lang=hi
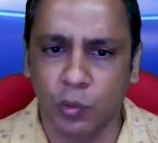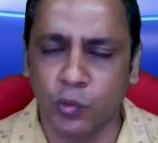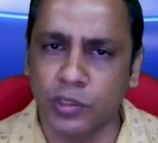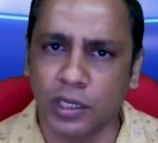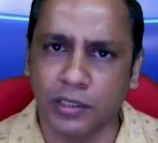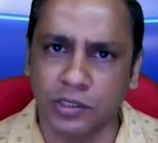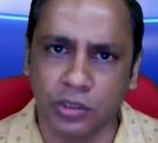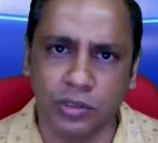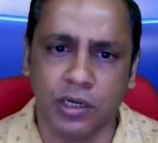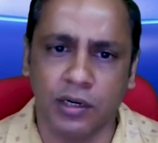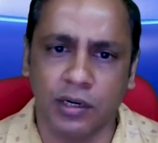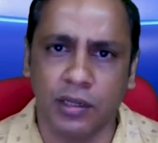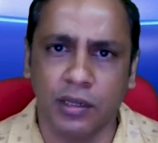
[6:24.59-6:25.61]
उसका
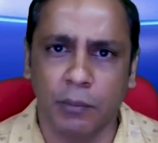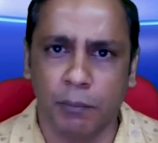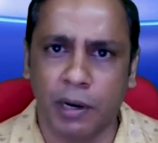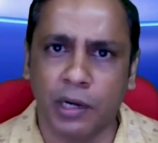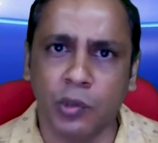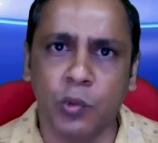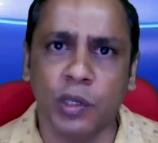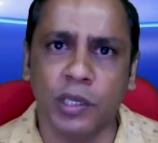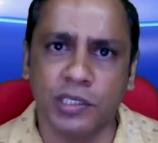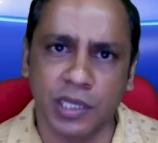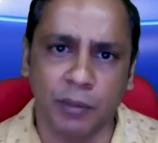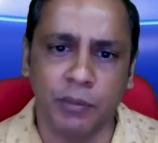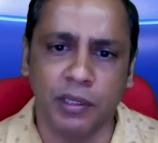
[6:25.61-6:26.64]
चित्रण पाठकों के
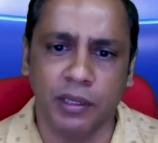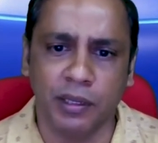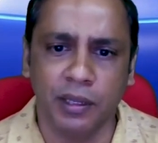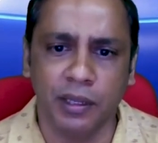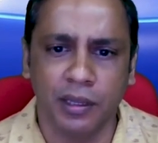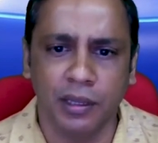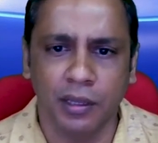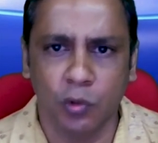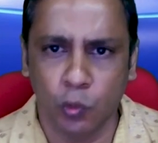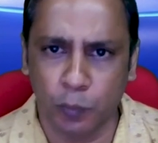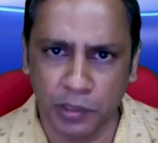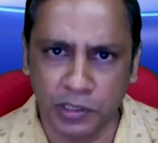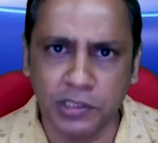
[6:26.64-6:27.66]
सामने
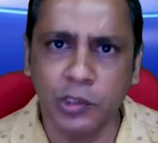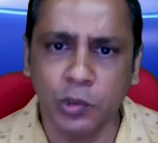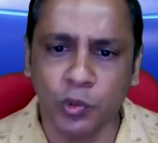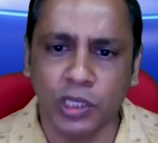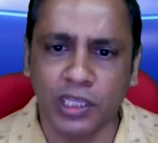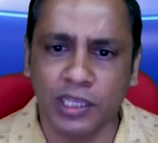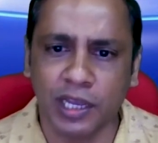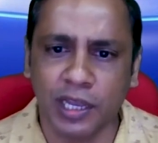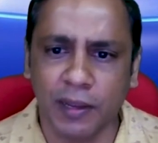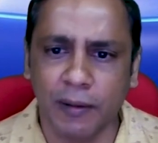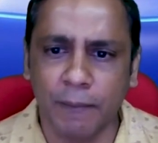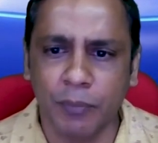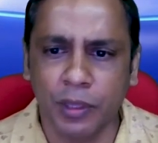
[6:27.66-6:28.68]
उपस्थित हो जाता
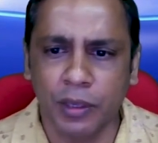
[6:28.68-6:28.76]
है